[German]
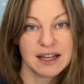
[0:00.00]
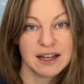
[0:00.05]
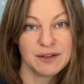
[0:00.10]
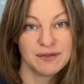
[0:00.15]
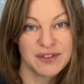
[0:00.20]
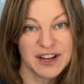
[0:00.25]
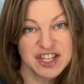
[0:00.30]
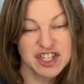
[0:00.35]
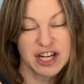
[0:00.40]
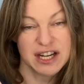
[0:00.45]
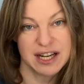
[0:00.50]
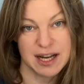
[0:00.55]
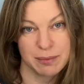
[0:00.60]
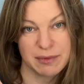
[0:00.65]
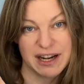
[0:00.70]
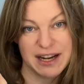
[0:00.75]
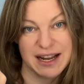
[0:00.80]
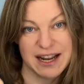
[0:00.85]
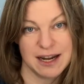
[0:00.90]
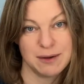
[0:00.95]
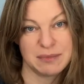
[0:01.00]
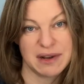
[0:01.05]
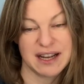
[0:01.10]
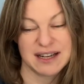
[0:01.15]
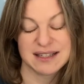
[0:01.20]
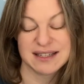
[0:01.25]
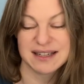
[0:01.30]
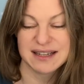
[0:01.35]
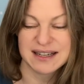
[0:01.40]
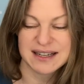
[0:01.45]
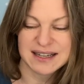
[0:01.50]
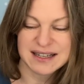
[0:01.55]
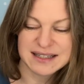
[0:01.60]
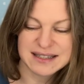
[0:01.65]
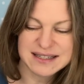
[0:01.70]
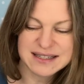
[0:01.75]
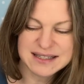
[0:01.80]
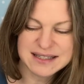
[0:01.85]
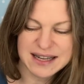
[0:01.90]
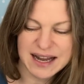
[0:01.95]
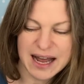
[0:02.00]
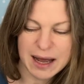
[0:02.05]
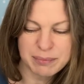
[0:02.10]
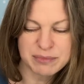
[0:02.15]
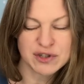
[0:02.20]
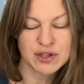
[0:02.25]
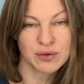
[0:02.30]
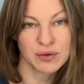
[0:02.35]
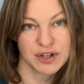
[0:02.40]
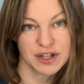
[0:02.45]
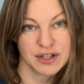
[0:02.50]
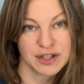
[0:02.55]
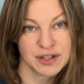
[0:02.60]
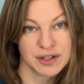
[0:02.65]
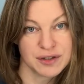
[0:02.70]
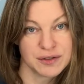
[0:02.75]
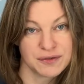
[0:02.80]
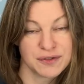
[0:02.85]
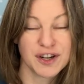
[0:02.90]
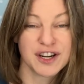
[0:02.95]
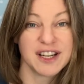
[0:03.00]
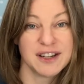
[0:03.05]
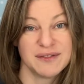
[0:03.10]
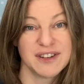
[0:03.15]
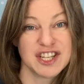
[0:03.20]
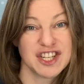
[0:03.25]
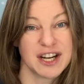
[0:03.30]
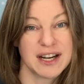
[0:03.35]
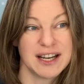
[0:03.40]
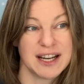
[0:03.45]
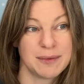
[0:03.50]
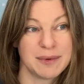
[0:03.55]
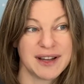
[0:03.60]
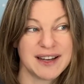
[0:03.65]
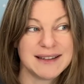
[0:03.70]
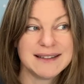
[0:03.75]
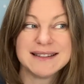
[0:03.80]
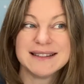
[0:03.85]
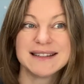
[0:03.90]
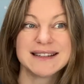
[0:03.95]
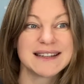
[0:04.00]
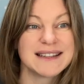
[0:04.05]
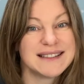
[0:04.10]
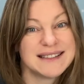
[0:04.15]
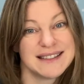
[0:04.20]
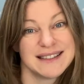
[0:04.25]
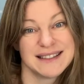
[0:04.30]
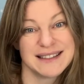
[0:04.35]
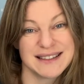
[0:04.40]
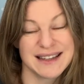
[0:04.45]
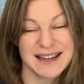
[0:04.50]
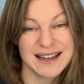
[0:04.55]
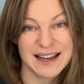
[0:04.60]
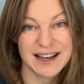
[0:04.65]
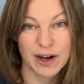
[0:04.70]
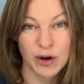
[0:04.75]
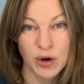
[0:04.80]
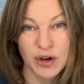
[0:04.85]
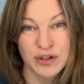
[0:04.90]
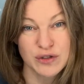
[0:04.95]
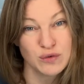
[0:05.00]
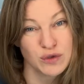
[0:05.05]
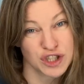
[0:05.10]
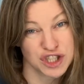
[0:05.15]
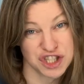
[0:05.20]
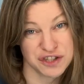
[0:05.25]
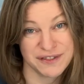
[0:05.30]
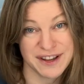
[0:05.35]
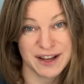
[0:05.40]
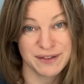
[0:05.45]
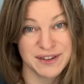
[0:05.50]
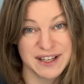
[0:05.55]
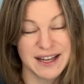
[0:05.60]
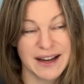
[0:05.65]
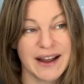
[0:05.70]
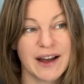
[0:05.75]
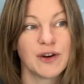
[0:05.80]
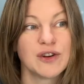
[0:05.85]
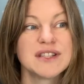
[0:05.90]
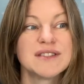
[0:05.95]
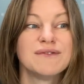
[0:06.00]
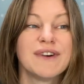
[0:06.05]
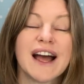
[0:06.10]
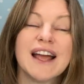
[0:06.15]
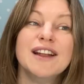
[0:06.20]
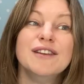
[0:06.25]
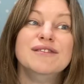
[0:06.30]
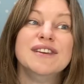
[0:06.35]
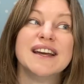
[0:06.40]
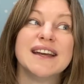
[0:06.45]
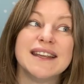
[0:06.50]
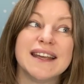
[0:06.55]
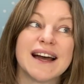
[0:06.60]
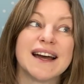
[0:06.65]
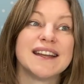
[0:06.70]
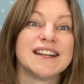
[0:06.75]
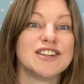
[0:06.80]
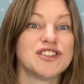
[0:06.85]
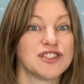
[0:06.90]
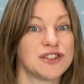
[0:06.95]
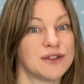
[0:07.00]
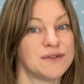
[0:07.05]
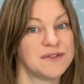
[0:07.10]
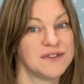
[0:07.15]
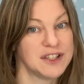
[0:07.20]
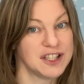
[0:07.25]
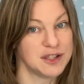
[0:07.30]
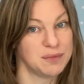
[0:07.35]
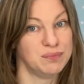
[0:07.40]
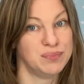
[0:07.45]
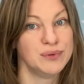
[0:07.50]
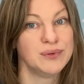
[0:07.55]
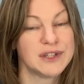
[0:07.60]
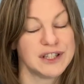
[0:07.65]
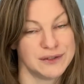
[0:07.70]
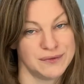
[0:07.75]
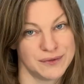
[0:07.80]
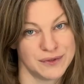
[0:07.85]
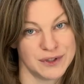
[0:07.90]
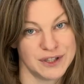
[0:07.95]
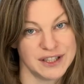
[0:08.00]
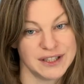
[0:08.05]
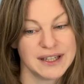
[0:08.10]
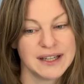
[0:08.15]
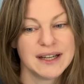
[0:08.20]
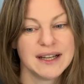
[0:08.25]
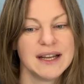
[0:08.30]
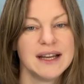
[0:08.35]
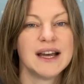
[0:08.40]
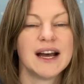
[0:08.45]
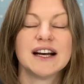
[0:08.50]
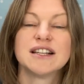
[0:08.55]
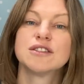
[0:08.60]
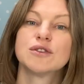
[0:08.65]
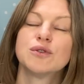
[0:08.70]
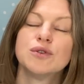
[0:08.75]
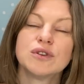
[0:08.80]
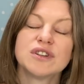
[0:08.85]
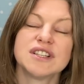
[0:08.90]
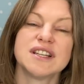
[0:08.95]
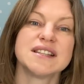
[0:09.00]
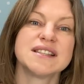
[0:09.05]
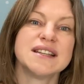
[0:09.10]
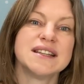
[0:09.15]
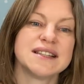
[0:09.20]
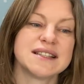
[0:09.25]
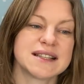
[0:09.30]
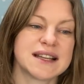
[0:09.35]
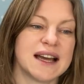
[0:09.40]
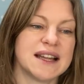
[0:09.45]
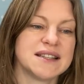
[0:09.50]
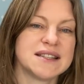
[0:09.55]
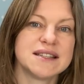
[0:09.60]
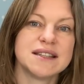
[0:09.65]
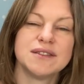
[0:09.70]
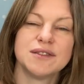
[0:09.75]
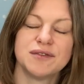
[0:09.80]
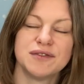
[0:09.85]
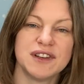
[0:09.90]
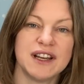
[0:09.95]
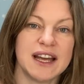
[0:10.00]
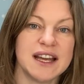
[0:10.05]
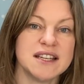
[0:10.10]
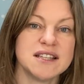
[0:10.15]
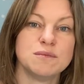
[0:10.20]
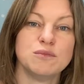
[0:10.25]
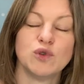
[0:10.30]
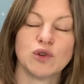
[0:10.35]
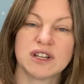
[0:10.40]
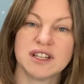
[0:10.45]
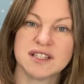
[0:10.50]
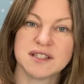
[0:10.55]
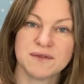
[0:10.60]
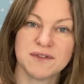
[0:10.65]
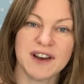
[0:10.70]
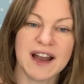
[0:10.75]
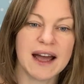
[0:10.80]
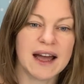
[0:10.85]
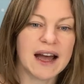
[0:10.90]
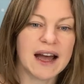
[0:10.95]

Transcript: Wäscheklammern reinmacht, diese Abdrücke von den Wäscheklammern, die kriegt ihr hinterher auch nur schwer wieder raus, weil wir ja den Stoff nicht bügeln wollen. Also guckt, dass ihr das Ganze vielleicht möglichst flach